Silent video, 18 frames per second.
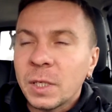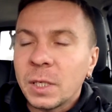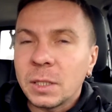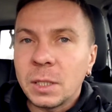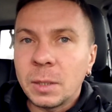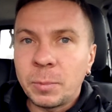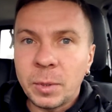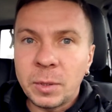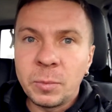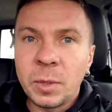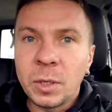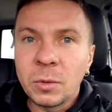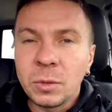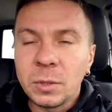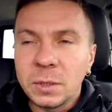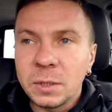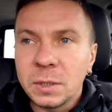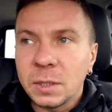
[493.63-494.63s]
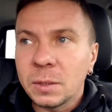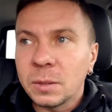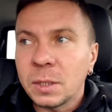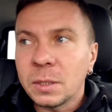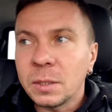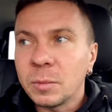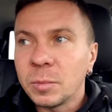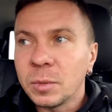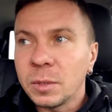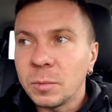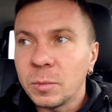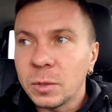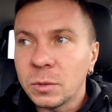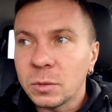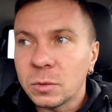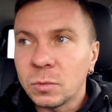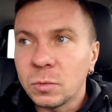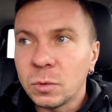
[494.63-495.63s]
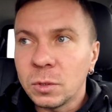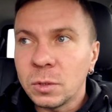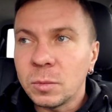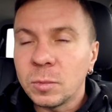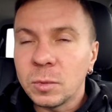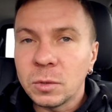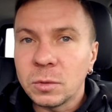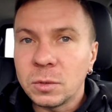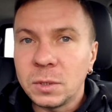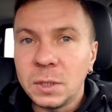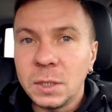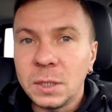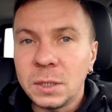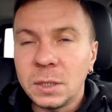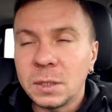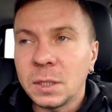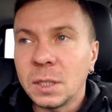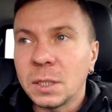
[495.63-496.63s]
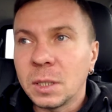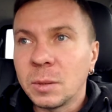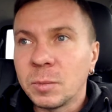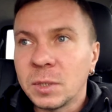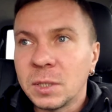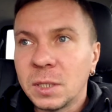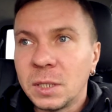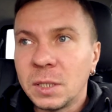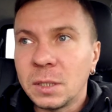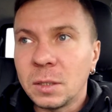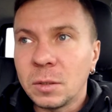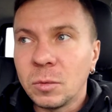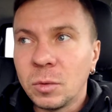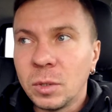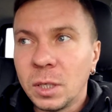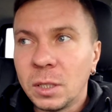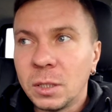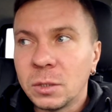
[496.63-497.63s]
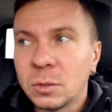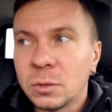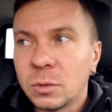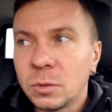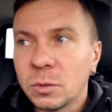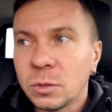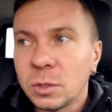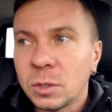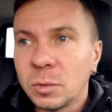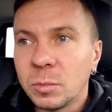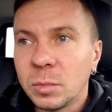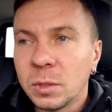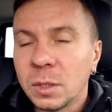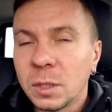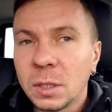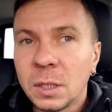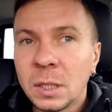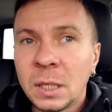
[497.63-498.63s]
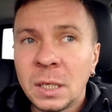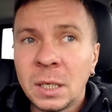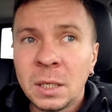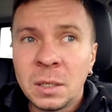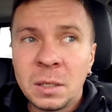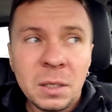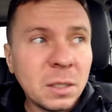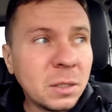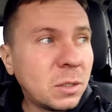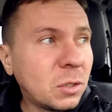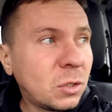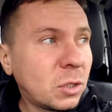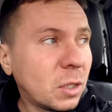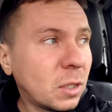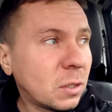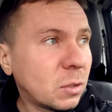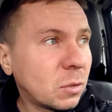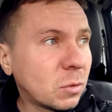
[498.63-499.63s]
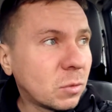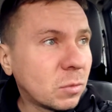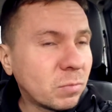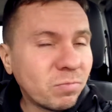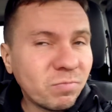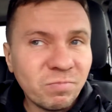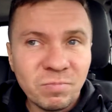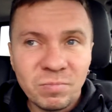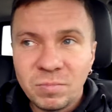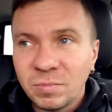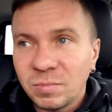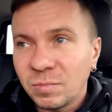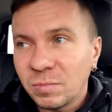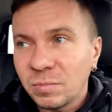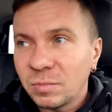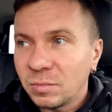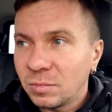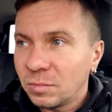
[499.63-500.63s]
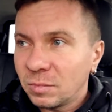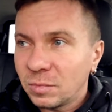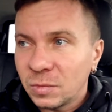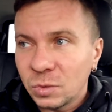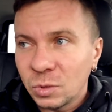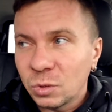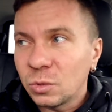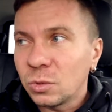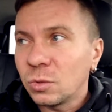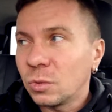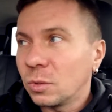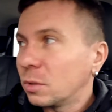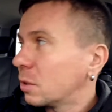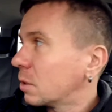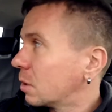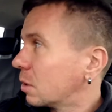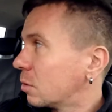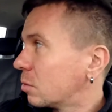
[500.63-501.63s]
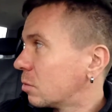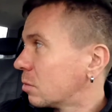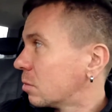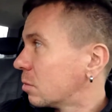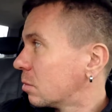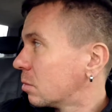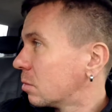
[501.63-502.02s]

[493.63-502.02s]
когда подморозило, когда было минус 8, минус 10, когда мы с Ариной гуляли, и солнышко было. А сейчас, ну, ну что я скажу?